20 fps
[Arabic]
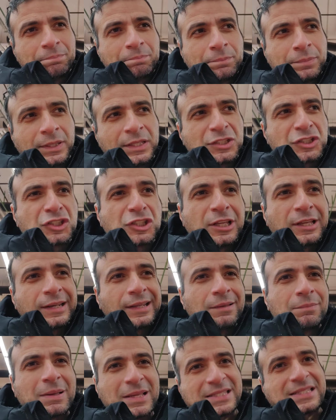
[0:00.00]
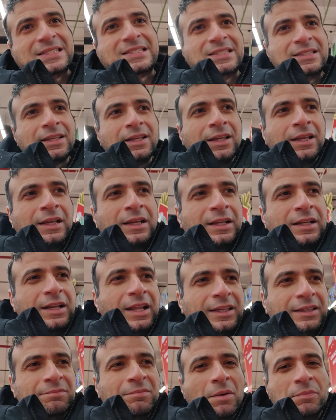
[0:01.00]
يشتري بس
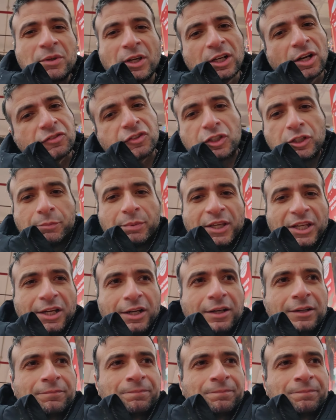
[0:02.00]
لكن ما بيعرفش يبيع